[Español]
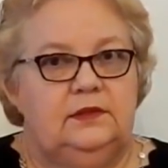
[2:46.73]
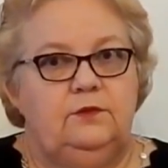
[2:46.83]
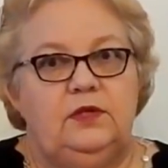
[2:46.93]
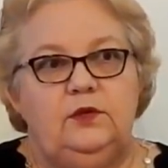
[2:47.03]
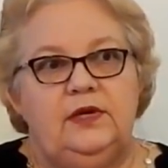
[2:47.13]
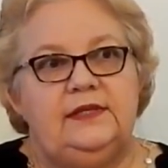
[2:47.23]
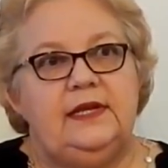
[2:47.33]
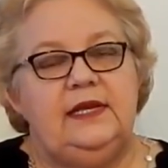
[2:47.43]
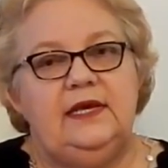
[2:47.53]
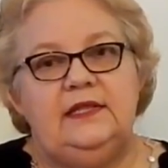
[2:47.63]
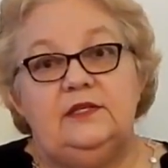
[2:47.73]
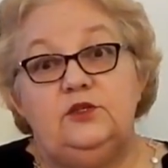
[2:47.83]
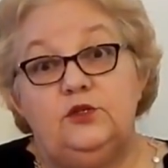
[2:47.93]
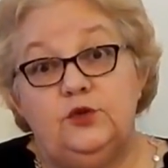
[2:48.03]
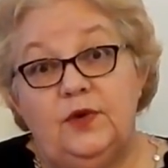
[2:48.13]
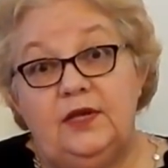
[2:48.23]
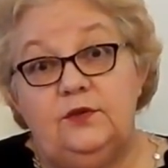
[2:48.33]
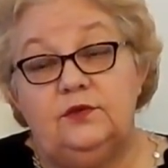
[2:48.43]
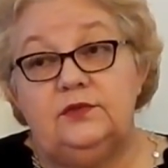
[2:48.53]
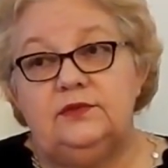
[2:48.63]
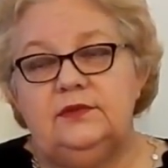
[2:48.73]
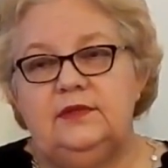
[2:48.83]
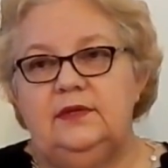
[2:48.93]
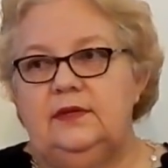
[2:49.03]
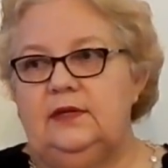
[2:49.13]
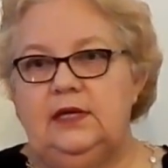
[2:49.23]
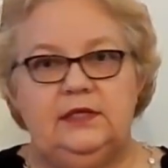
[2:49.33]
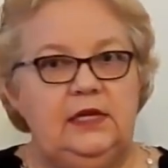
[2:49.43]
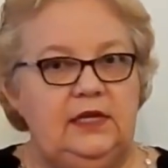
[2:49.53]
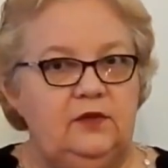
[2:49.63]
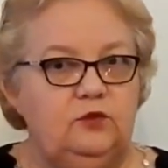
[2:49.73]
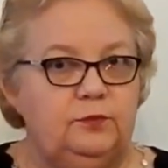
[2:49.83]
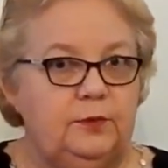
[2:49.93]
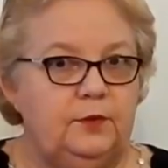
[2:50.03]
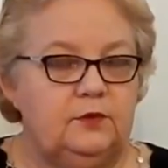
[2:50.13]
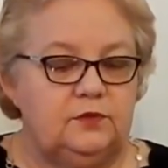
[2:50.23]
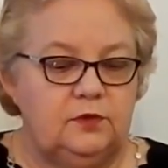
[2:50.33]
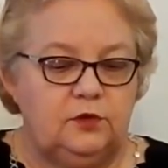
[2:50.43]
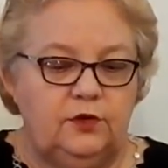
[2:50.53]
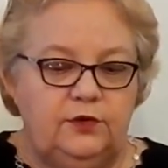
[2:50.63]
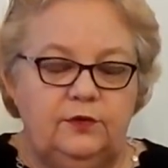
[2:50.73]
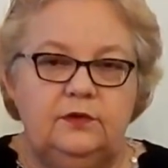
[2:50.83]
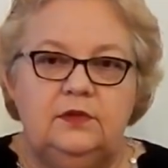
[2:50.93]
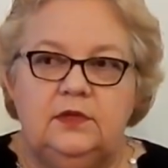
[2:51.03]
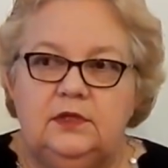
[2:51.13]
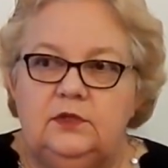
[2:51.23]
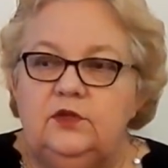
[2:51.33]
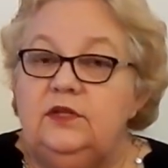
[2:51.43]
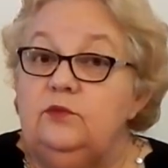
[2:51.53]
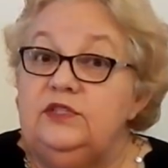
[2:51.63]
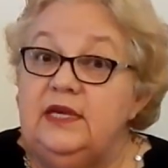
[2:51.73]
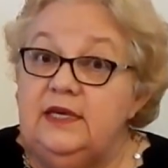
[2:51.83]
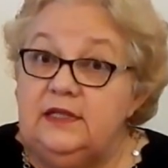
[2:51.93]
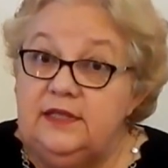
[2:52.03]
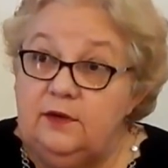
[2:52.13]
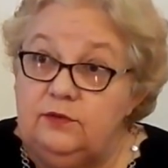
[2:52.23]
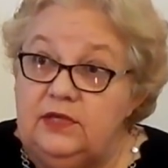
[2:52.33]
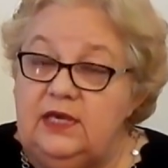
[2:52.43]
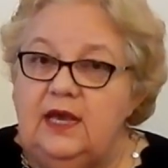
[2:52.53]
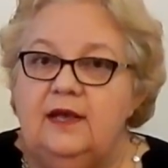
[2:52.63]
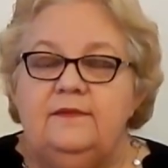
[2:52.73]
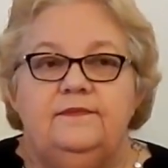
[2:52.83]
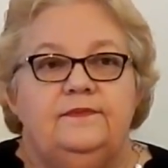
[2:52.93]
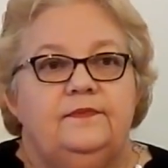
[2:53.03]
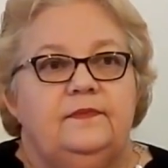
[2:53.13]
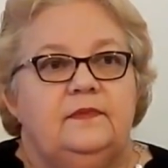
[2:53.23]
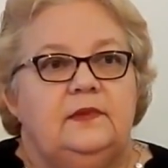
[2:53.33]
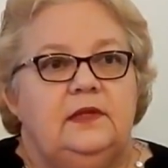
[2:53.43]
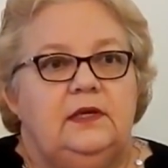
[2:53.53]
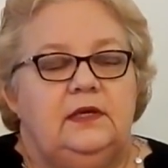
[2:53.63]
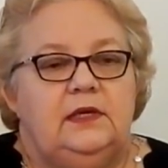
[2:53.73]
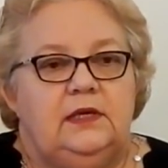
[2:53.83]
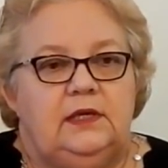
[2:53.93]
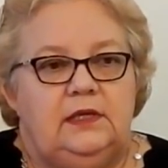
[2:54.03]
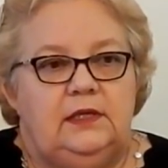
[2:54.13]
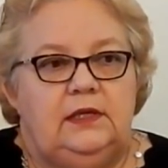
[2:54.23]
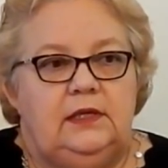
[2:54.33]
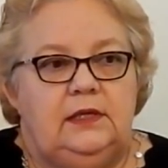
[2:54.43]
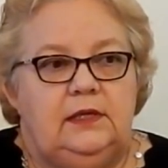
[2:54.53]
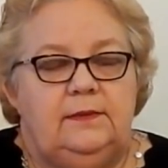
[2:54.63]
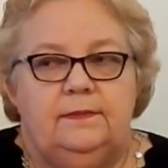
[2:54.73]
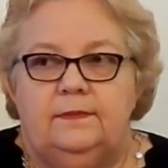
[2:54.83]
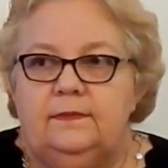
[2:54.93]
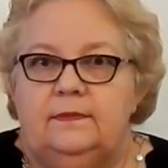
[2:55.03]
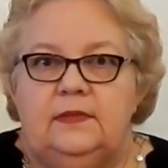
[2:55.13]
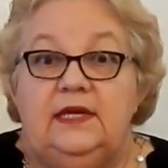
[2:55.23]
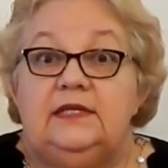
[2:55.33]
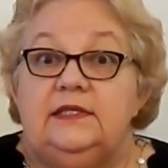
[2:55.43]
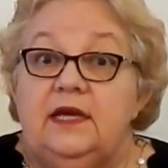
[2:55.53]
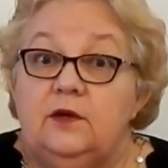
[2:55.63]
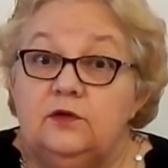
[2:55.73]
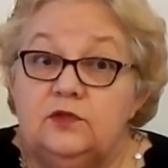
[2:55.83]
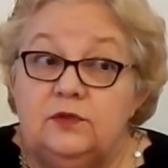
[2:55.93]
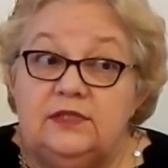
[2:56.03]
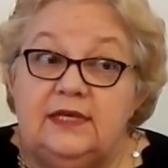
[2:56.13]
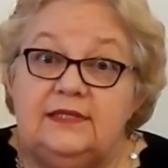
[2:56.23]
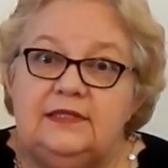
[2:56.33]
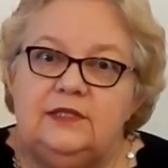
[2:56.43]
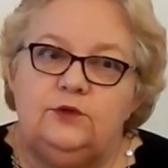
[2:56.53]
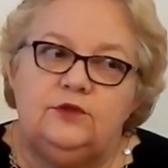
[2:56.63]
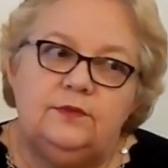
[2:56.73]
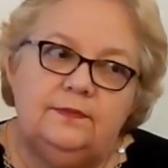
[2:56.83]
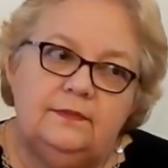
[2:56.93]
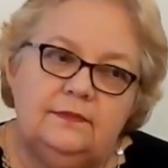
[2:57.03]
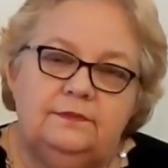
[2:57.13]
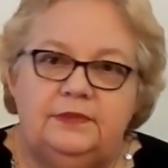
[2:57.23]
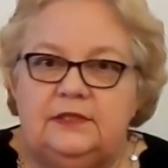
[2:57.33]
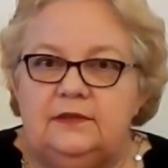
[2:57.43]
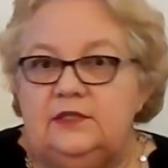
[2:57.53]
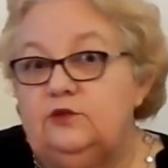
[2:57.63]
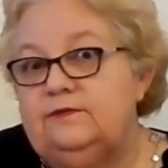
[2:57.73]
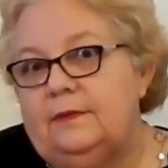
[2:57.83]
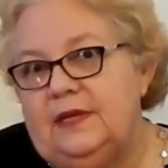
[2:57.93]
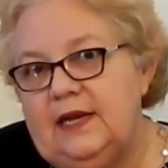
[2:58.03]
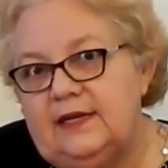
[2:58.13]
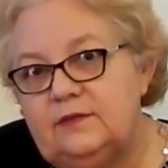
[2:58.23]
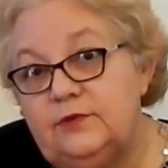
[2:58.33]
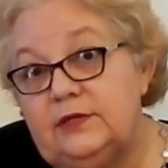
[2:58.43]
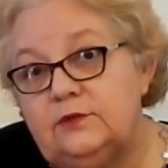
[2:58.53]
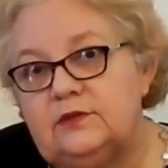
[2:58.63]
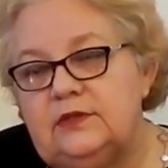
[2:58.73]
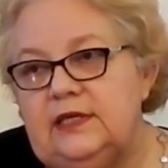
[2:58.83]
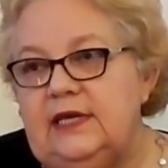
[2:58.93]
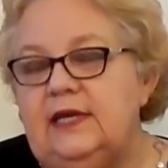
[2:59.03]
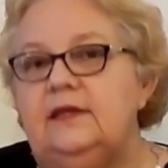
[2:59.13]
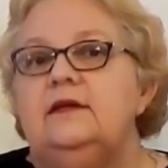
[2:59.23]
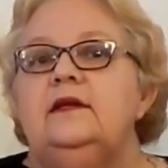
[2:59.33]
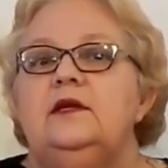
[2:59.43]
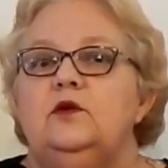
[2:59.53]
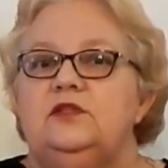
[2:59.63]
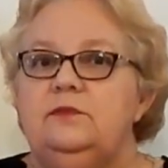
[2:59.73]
Cuando él tenía 18 años, él tenía su propio consultorio donde mucha gente acudía y le hacían consultas de sus de sus familiares muertos y él los